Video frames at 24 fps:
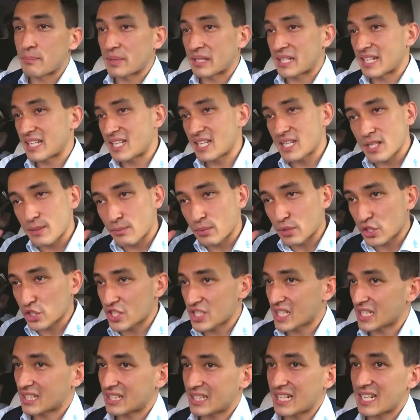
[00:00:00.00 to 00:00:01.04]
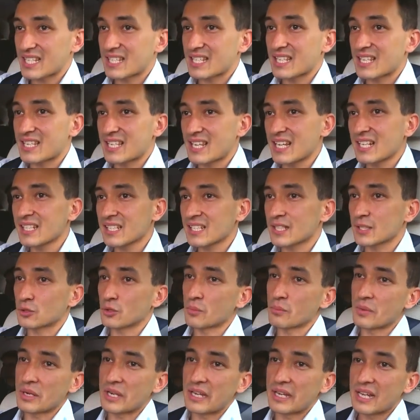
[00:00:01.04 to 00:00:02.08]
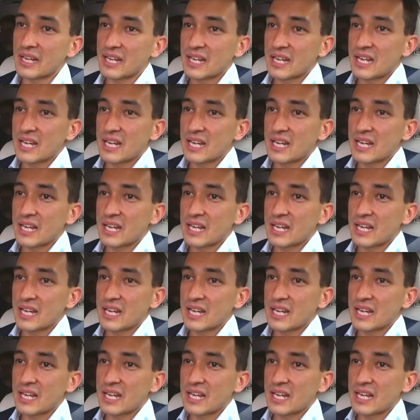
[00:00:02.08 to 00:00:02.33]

про какие-нибудь 63-й гелики, то мы